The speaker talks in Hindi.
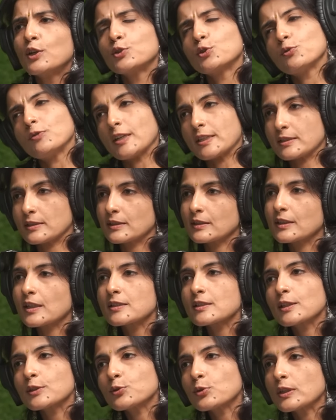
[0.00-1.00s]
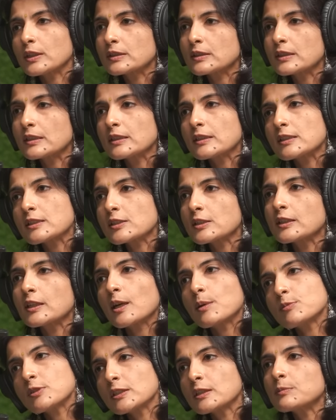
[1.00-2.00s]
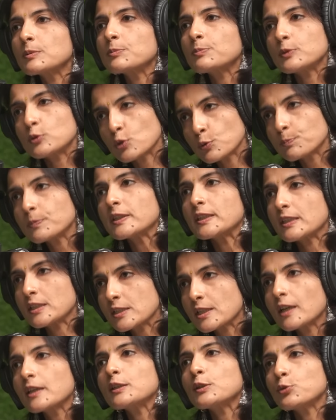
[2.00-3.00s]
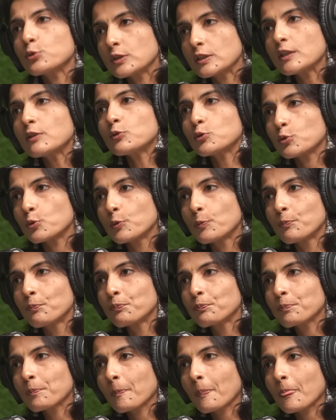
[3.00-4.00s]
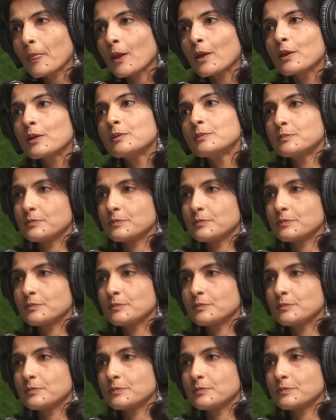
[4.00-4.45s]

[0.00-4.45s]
तो वैसे देखा जाए तो एक तरीके श्री राम जी की भी तो परीक्षा ही हुई ना वो ये तो